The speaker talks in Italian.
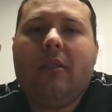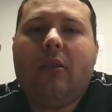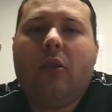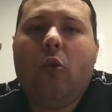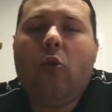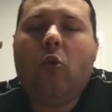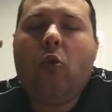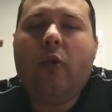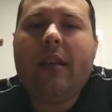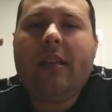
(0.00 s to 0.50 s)

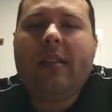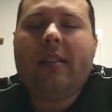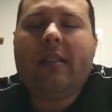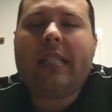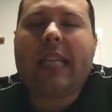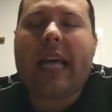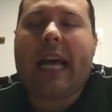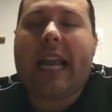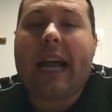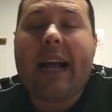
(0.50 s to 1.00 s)
Lui
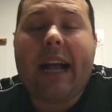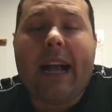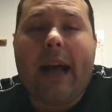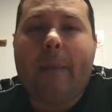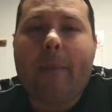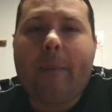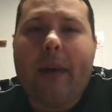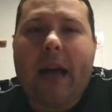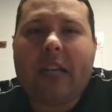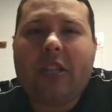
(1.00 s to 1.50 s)
sarà
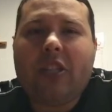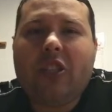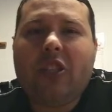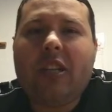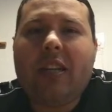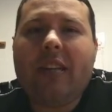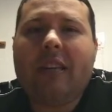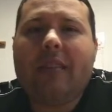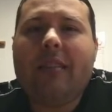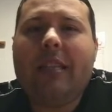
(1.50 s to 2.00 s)

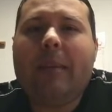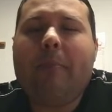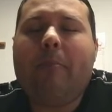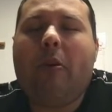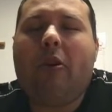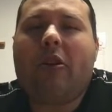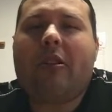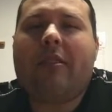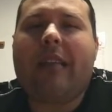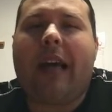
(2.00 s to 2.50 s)
capace di
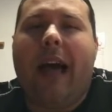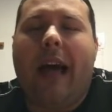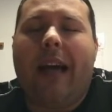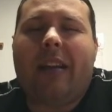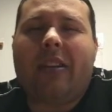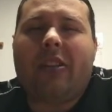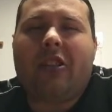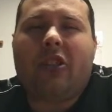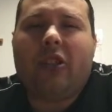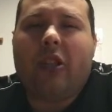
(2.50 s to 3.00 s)

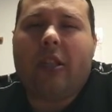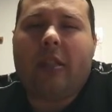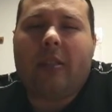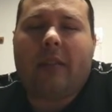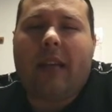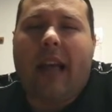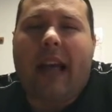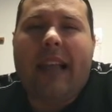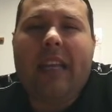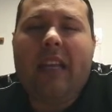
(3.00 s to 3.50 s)

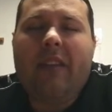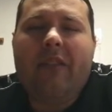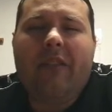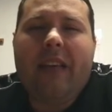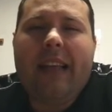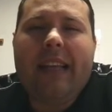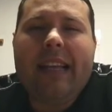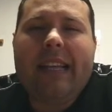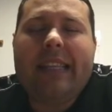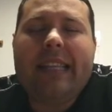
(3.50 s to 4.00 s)
portarci a
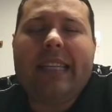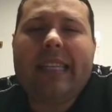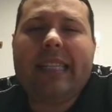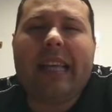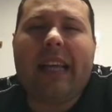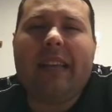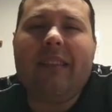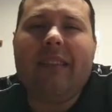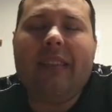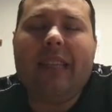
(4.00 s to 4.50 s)
livelli di
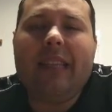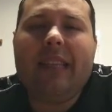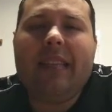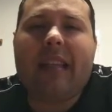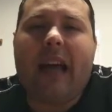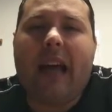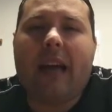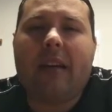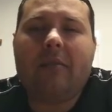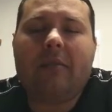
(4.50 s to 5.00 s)

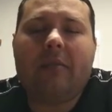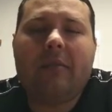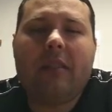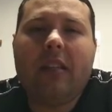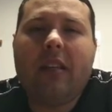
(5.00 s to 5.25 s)
santità